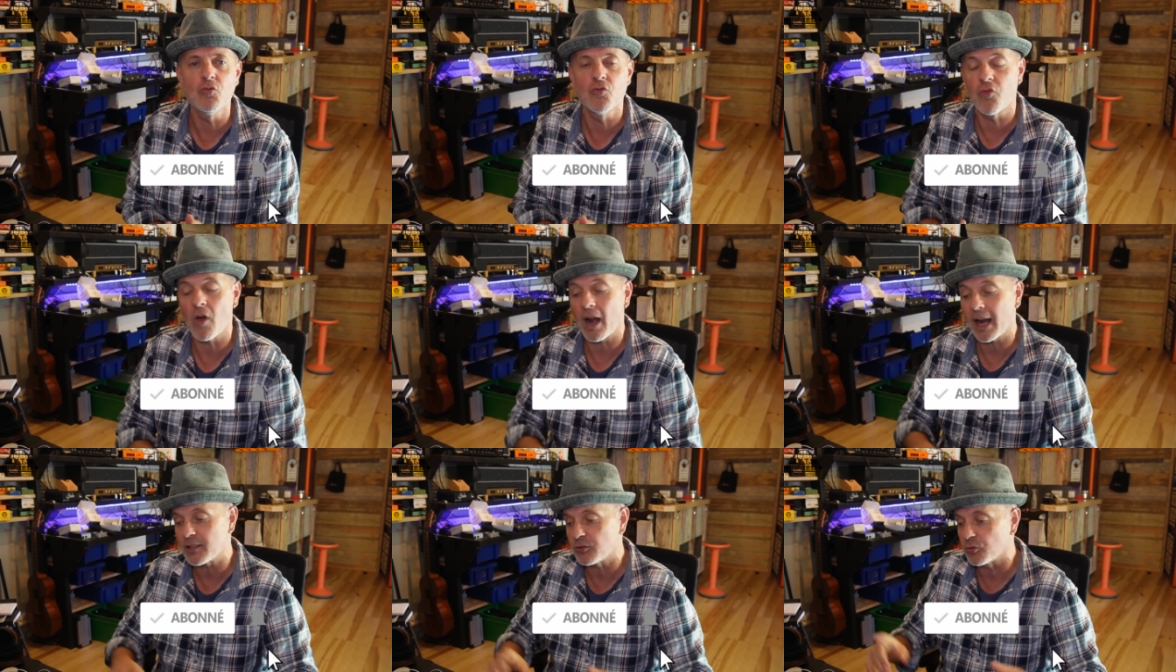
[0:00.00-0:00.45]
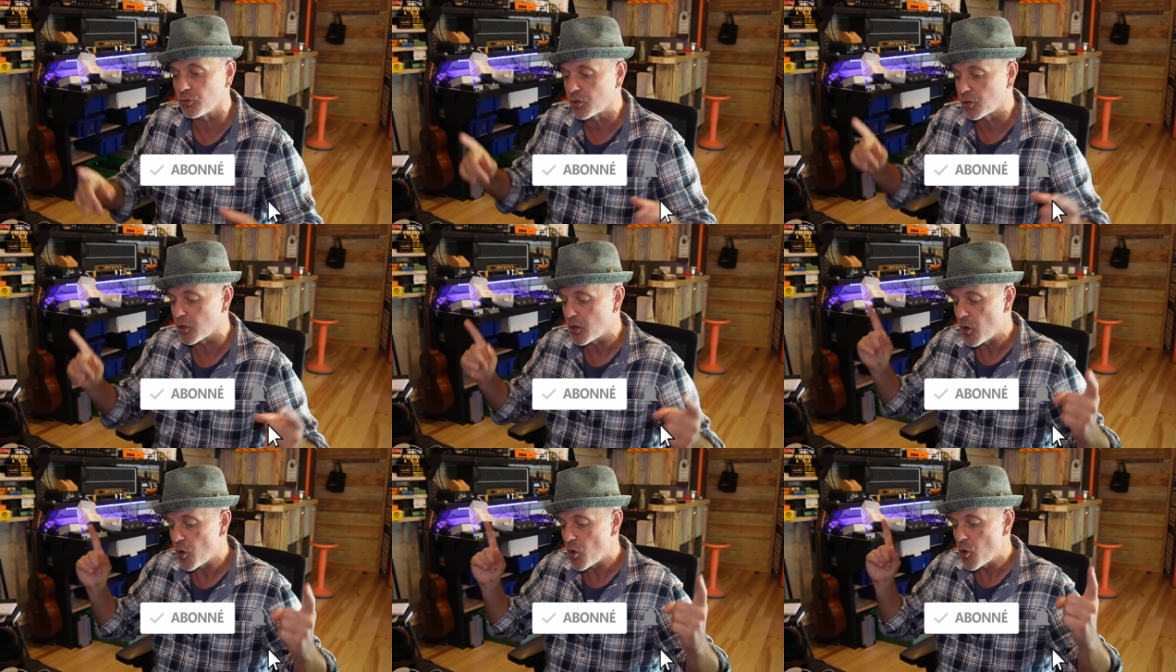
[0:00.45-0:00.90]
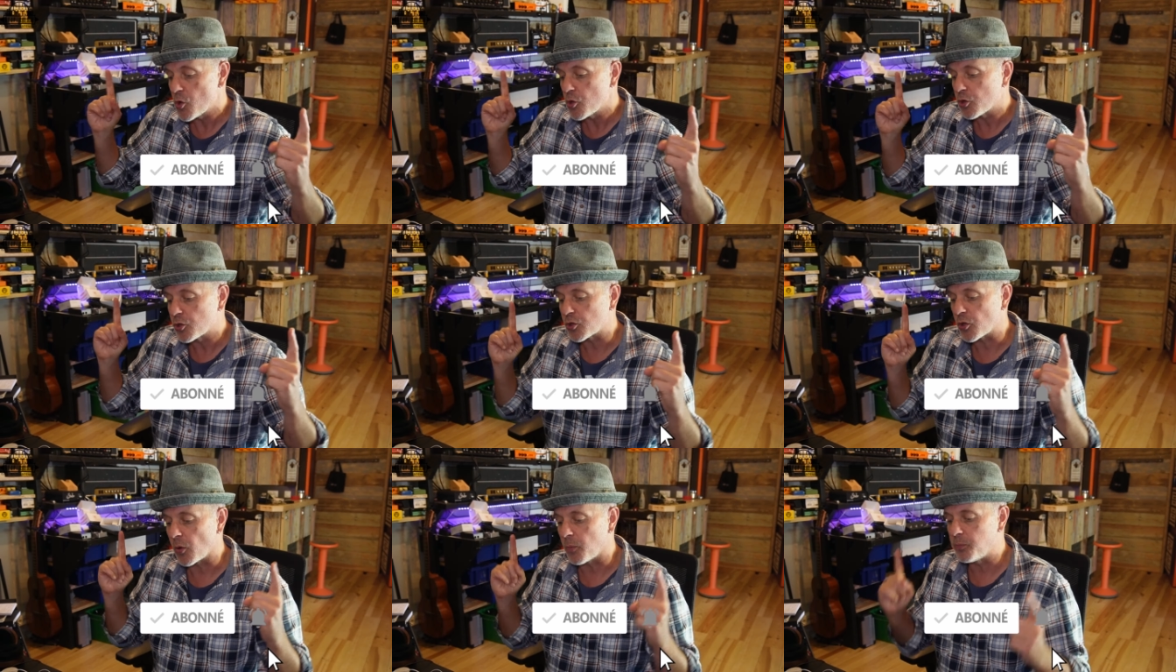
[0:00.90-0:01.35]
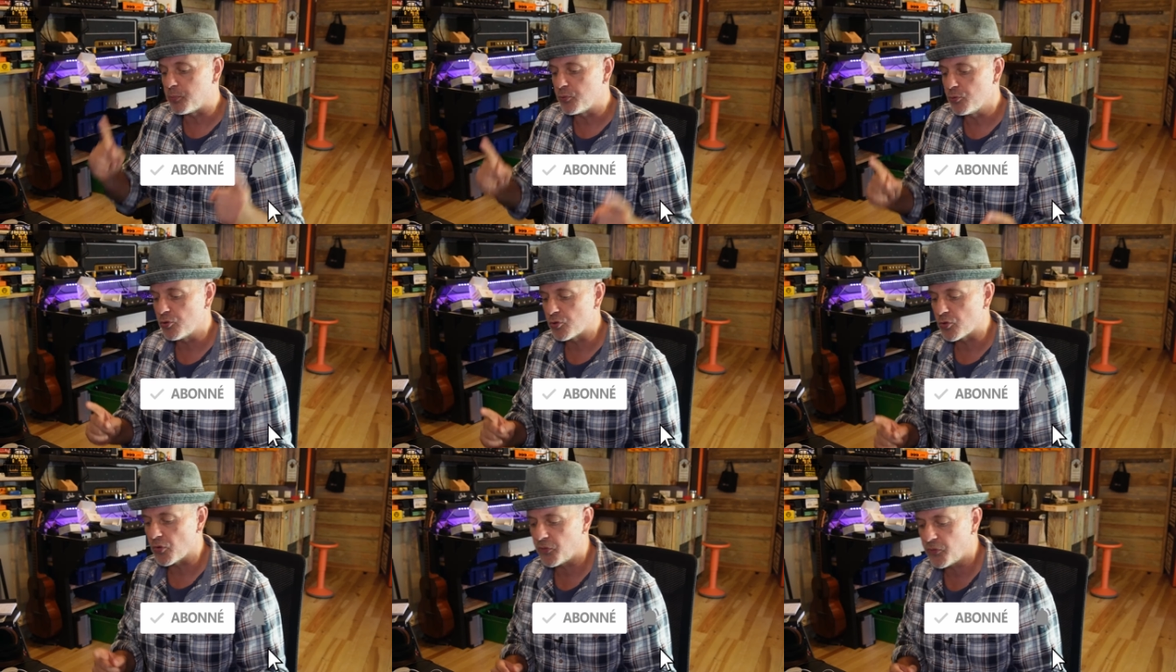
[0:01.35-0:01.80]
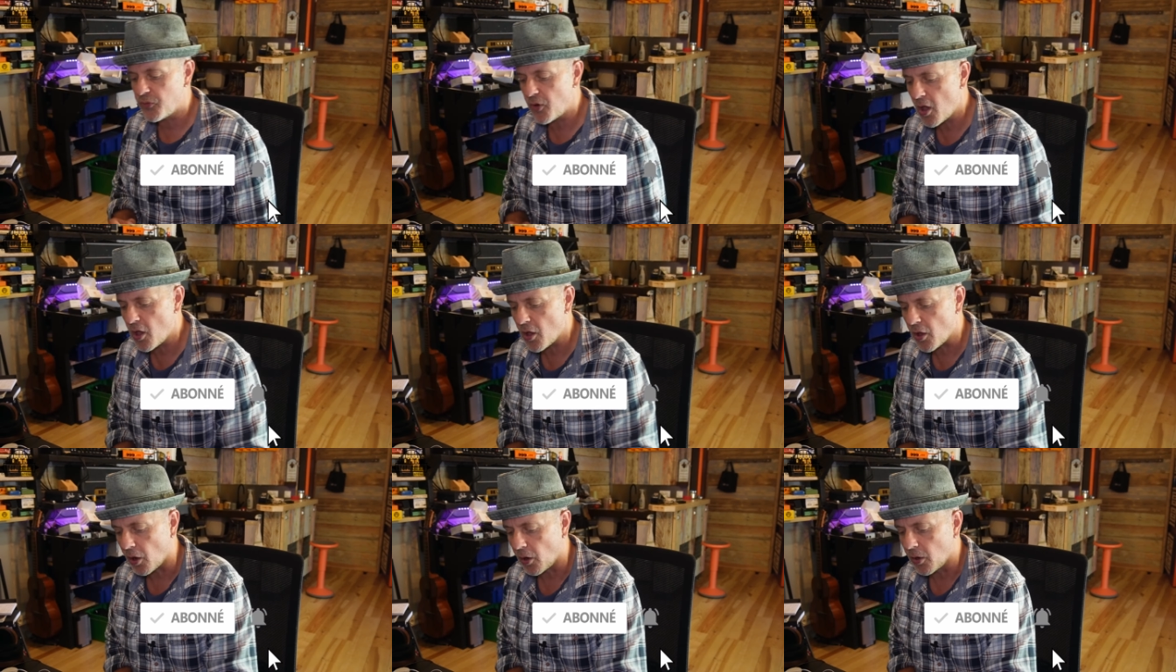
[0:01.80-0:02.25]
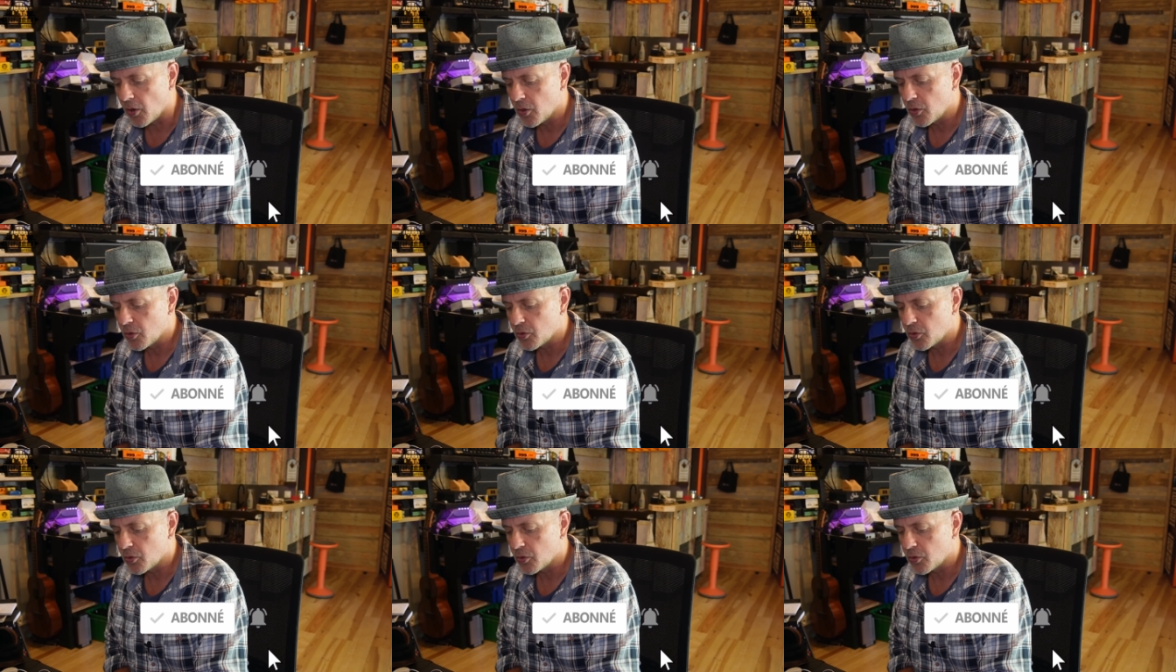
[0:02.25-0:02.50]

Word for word: Voilà donc, sans plus de fleurs,